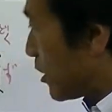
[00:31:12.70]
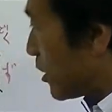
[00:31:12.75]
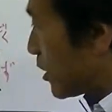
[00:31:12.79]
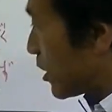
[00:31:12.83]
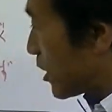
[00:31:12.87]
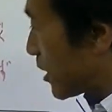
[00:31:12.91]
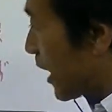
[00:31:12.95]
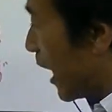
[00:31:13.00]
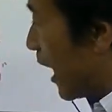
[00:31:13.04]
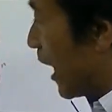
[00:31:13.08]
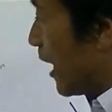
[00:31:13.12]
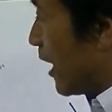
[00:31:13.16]

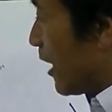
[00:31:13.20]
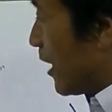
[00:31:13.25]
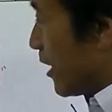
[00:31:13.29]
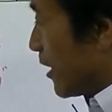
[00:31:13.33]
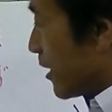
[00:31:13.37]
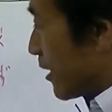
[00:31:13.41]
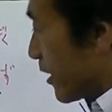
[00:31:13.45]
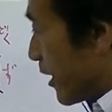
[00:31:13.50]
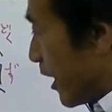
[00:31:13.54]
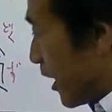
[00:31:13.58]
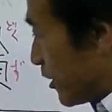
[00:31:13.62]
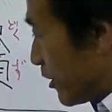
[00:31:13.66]
しか
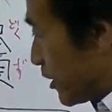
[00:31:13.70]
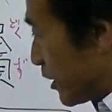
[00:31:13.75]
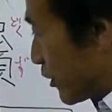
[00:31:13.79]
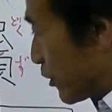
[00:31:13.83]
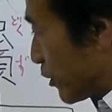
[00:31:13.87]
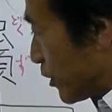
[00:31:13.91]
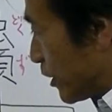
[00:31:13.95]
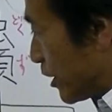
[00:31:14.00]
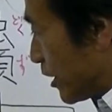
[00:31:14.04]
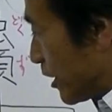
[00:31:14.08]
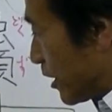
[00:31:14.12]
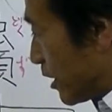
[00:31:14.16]
現
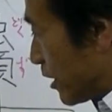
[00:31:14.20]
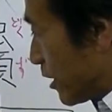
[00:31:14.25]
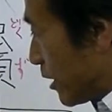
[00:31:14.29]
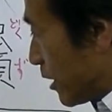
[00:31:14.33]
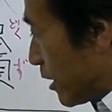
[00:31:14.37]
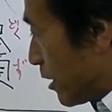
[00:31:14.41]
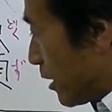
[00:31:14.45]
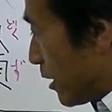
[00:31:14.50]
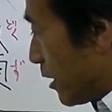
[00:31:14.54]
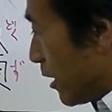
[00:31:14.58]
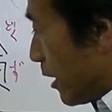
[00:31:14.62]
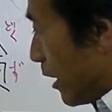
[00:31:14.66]
実に
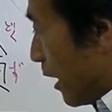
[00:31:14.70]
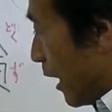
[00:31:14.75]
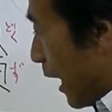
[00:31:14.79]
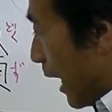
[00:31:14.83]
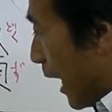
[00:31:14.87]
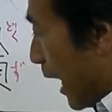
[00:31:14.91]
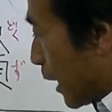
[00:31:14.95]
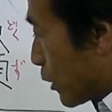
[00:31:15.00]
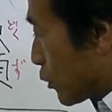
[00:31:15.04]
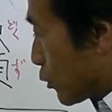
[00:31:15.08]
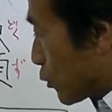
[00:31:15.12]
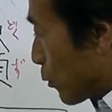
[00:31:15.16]

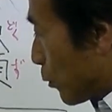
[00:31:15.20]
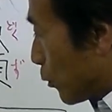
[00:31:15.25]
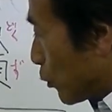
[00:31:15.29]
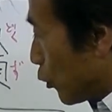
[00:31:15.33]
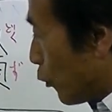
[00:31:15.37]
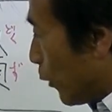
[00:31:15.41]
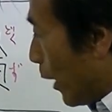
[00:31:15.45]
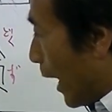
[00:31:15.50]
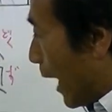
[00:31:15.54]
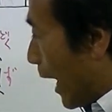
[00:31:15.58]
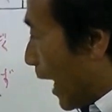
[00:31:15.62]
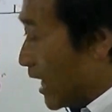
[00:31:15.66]
あるもの
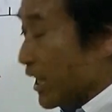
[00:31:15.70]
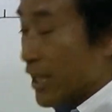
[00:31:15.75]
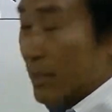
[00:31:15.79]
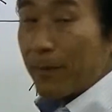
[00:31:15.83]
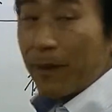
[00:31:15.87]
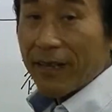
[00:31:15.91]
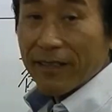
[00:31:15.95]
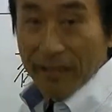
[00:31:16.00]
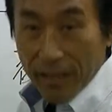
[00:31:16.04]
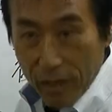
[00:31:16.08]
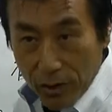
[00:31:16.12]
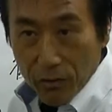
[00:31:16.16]
はあり
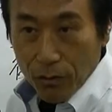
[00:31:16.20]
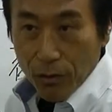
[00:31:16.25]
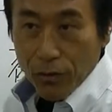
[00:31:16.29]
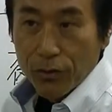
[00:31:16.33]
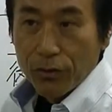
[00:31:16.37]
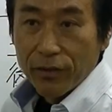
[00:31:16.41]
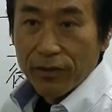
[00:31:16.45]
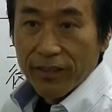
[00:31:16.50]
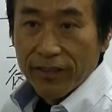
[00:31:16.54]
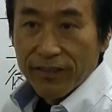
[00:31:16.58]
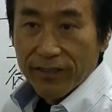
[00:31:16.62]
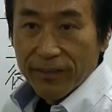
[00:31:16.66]
ませんとい
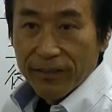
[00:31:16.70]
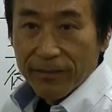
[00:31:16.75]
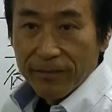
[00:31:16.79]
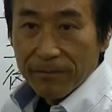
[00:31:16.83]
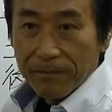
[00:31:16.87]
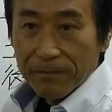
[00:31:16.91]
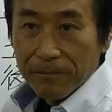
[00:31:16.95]
うんです